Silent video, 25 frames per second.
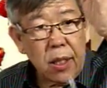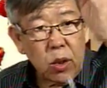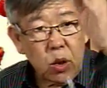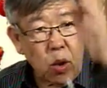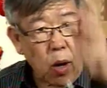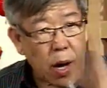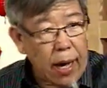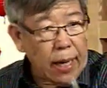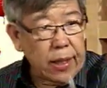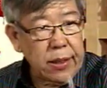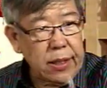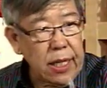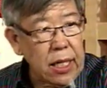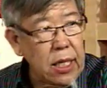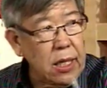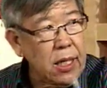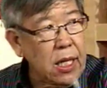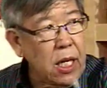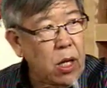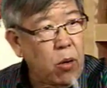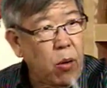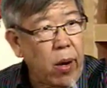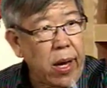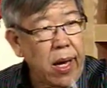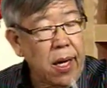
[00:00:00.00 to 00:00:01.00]
闯进
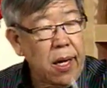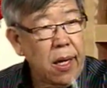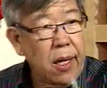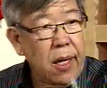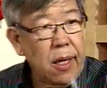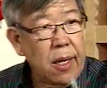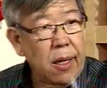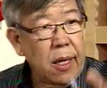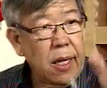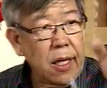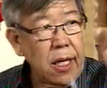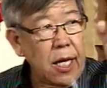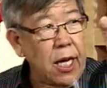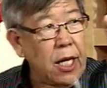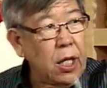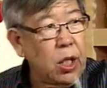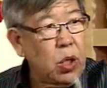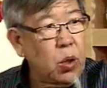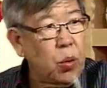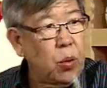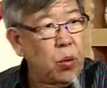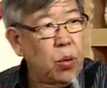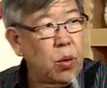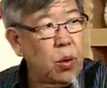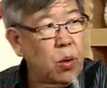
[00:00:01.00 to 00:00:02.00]
议会、
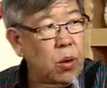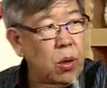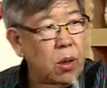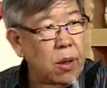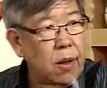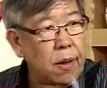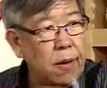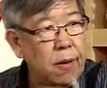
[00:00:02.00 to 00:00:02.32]
印度。